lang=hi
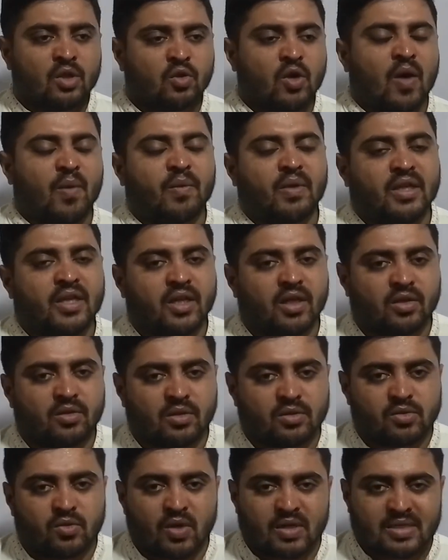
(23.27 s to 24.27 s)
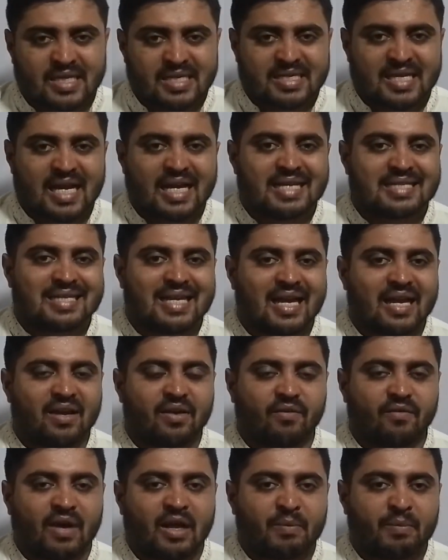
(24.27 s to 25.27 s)
तो आपका ये जो एक्सरसाइज है
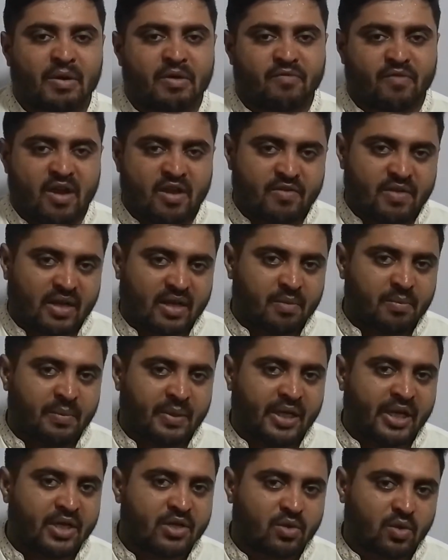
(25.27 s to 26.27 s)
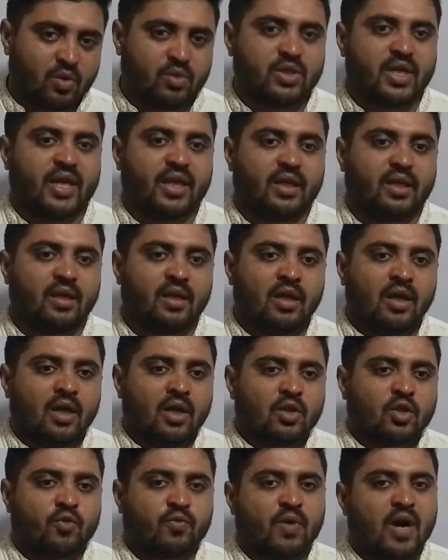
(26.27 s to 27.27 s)
वन पॉइंट फाइव ये कम्प्लीट हो जाएगी
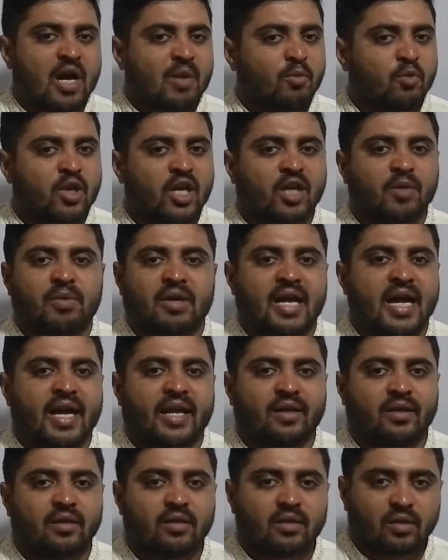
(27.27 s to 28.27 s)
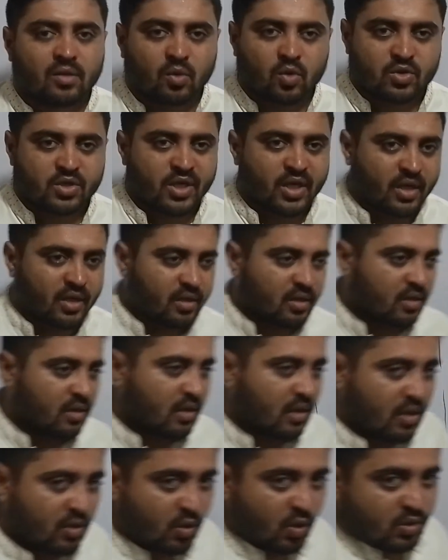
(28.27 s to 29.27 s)
तो फार्मूले के बगैर कुछ नहीं
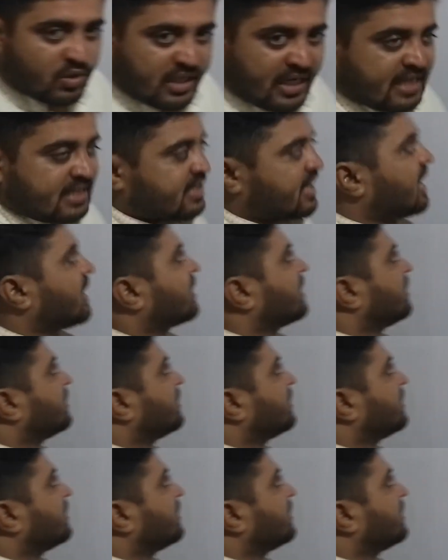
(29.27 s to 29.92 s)
तो चलें स्टार्ट